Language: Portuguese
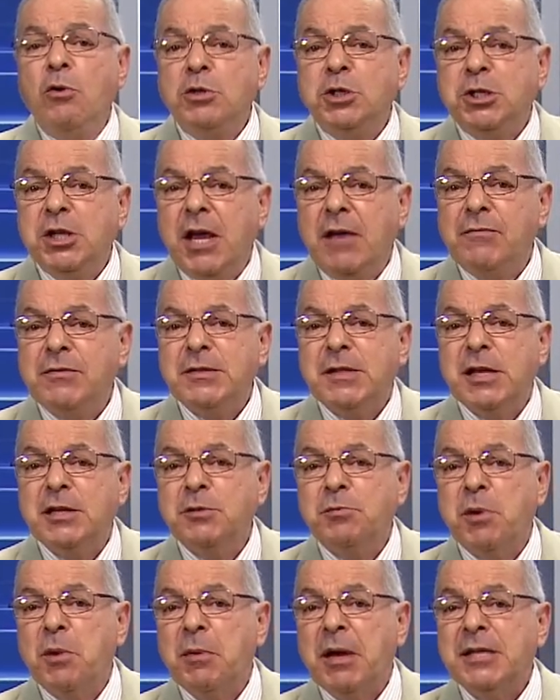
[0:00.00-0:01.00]
Os chefes
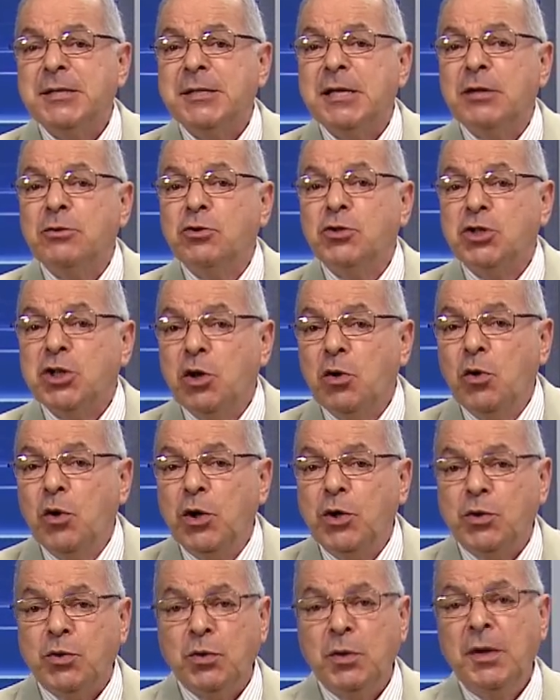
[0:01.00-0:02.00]
da diplomacia do
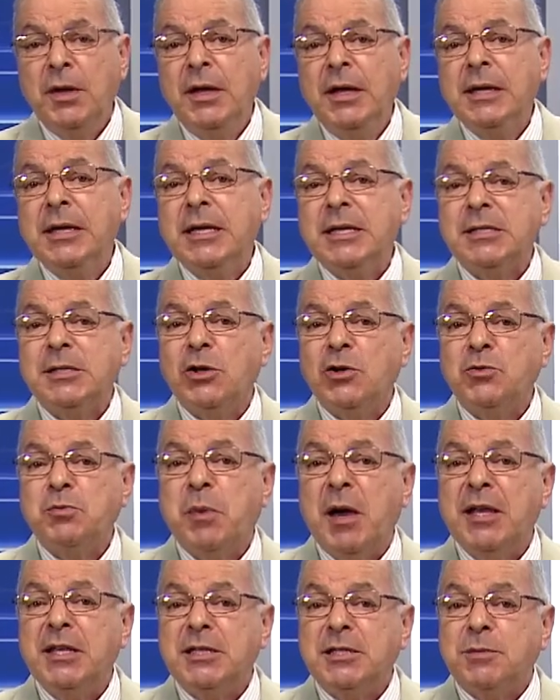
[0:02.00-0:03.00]
G8, que são
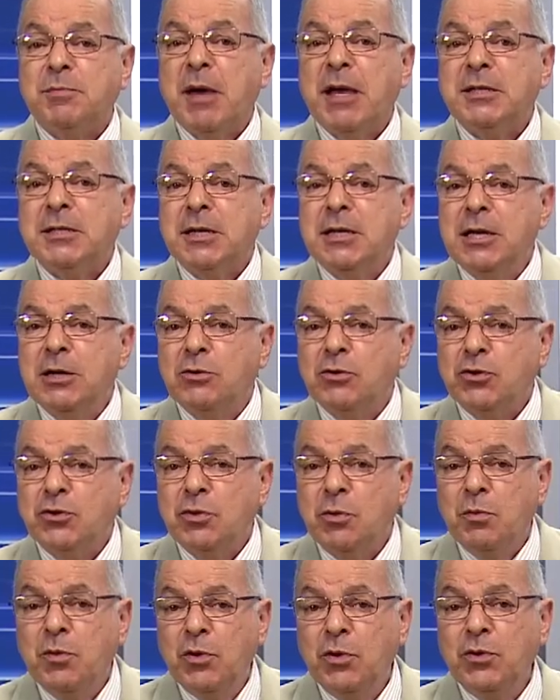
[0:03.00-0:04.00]
os países mais
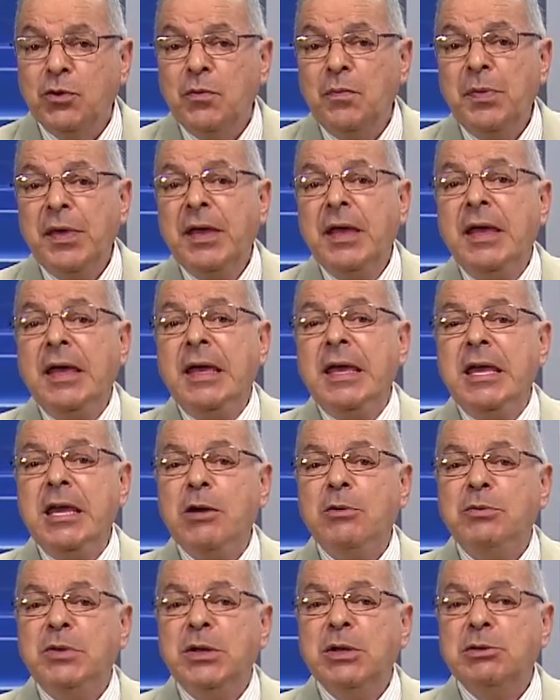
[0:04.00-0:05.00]
ricos do mundo,
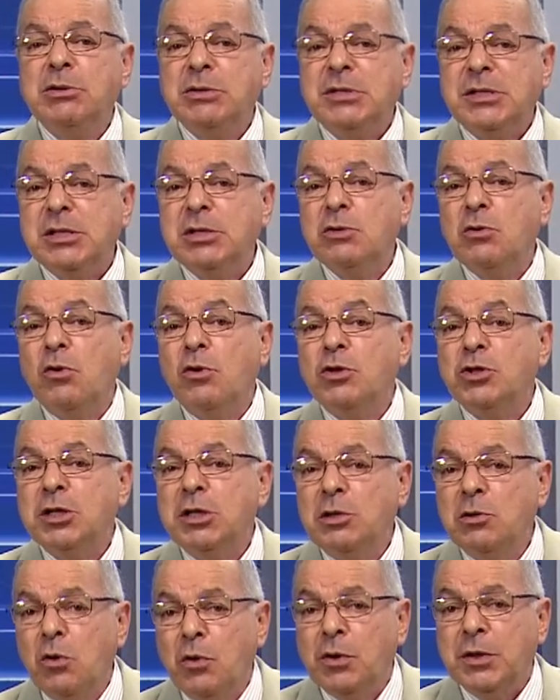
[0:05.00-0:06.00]
reuniram-se
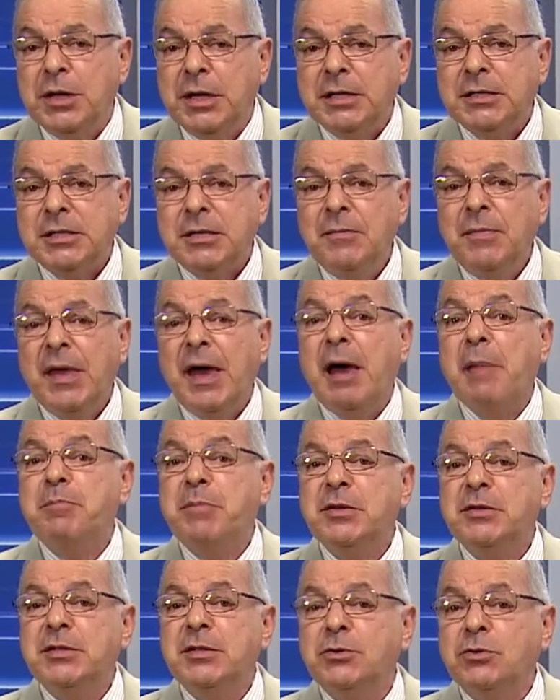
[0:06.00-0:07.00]
hoje em Londres. A
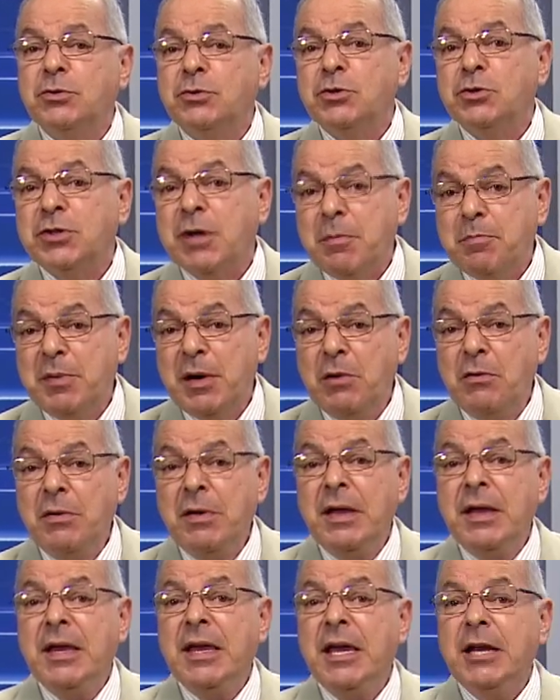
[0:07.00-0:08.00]
pedido do
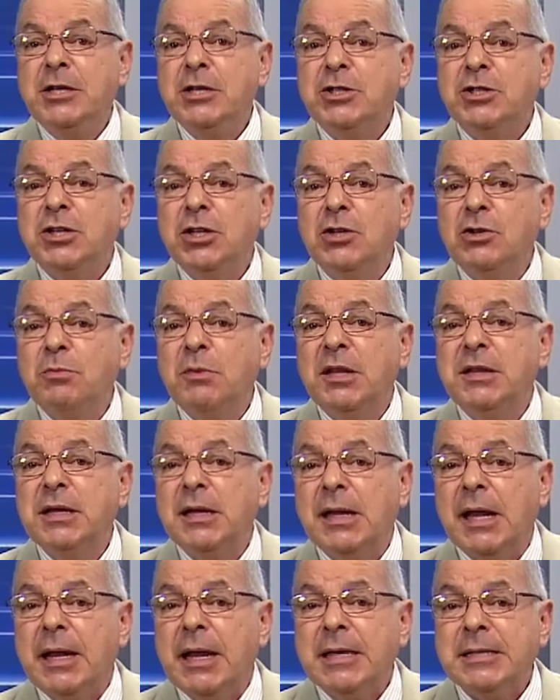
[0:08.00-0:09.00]
Japão, redigiram uma
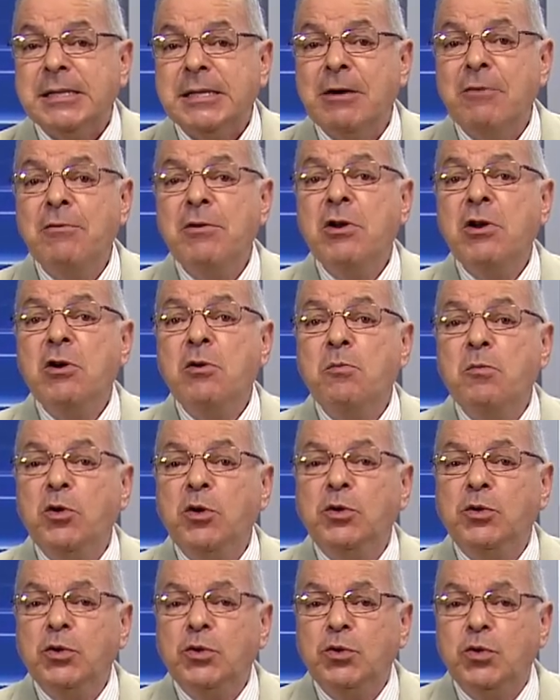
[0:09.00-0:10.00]
declaração
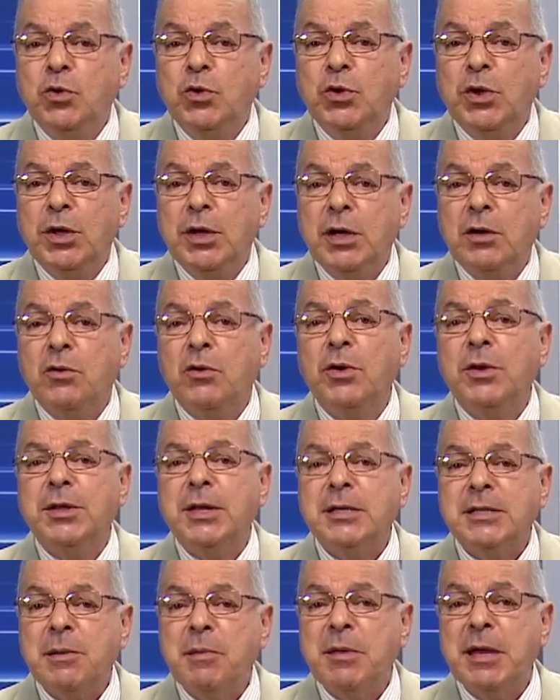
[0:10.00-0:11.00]
muito dura
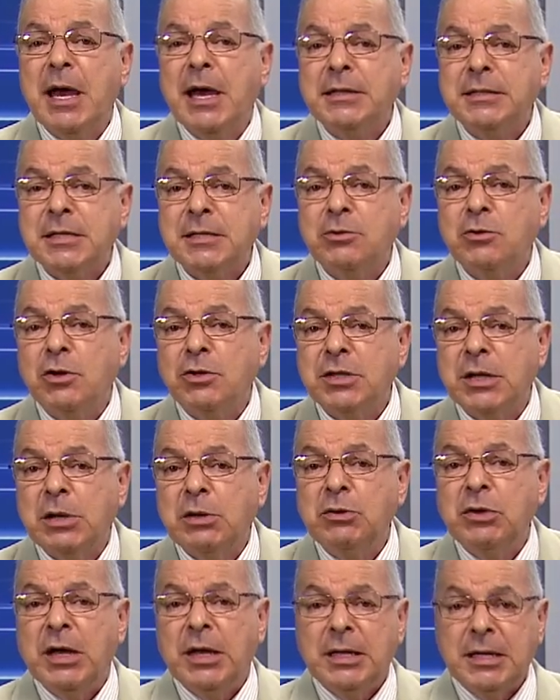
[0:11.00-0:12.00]
contra as ameaças
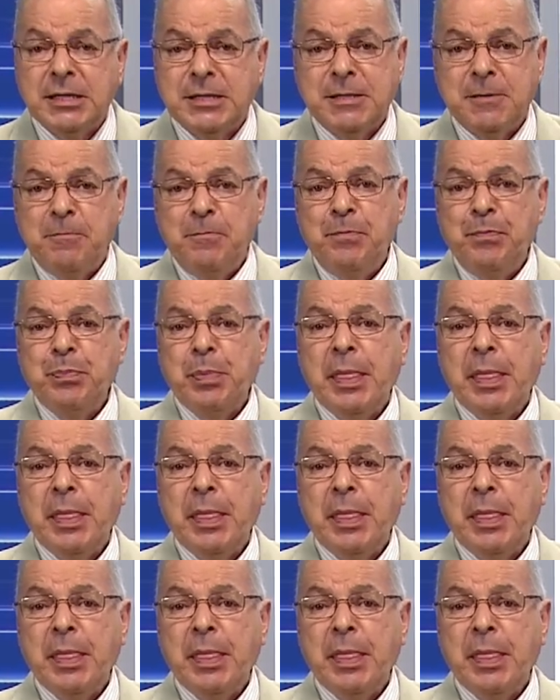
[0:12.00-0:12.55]
norte-coreanas.